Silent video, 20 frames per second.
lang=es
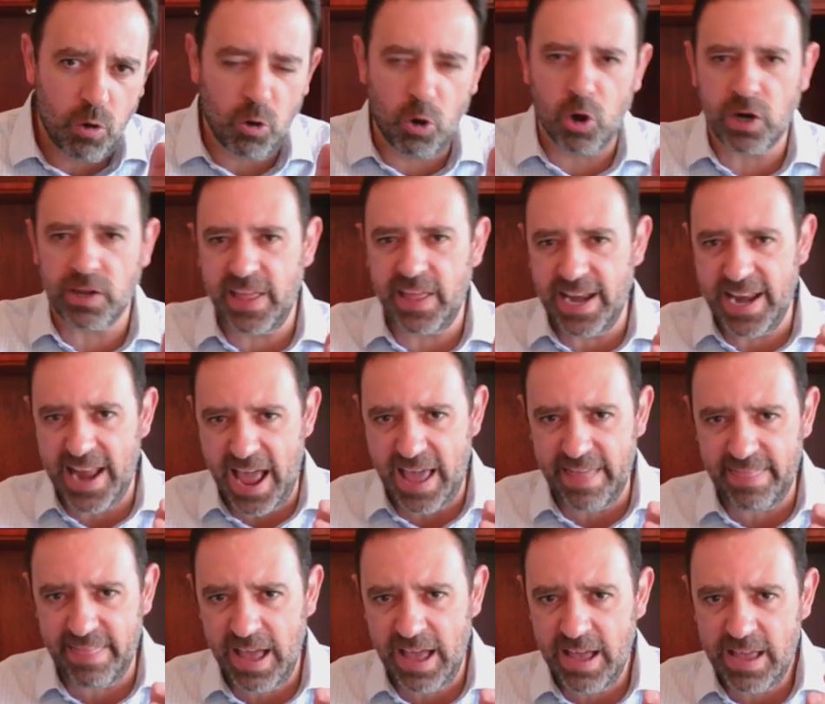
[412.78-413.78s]

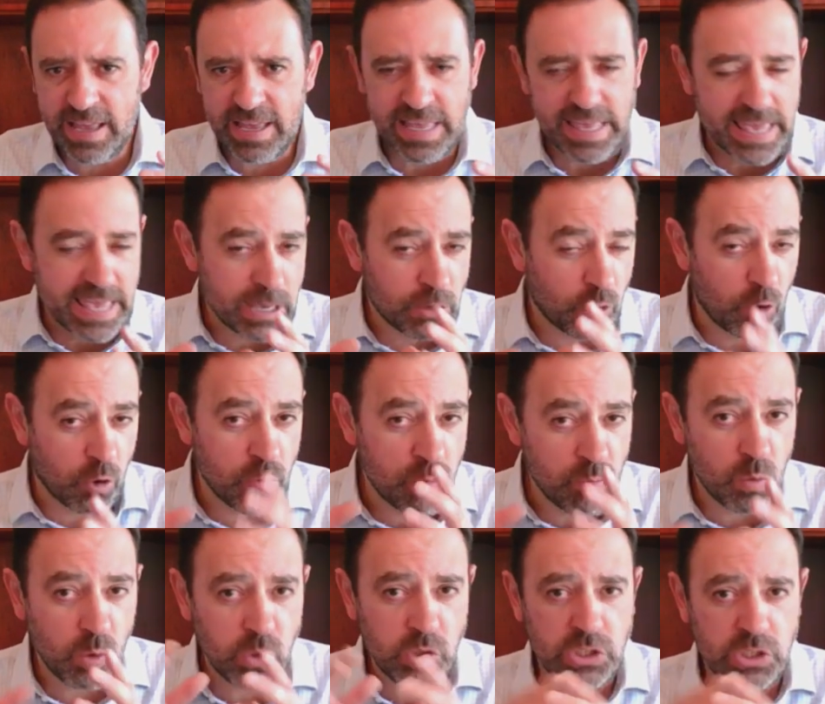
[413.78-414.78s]
ordenada y con
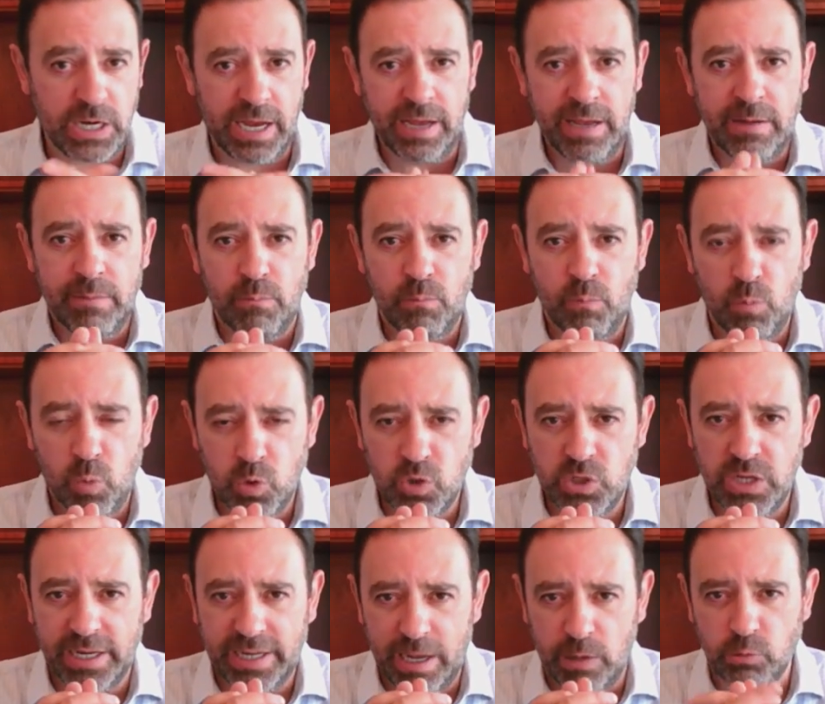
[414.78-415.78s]
mucha,
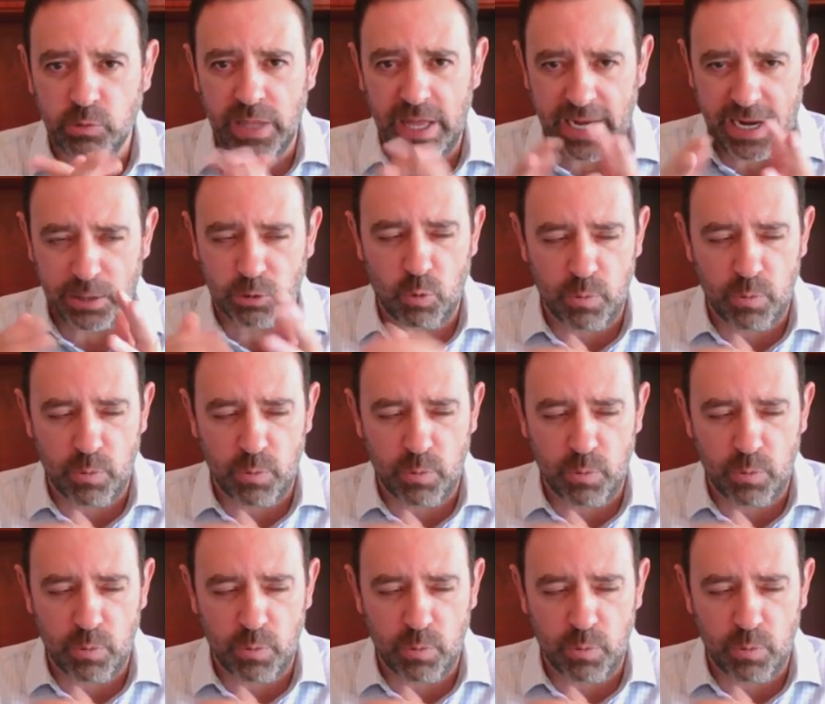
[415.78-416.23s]
mucha cautela.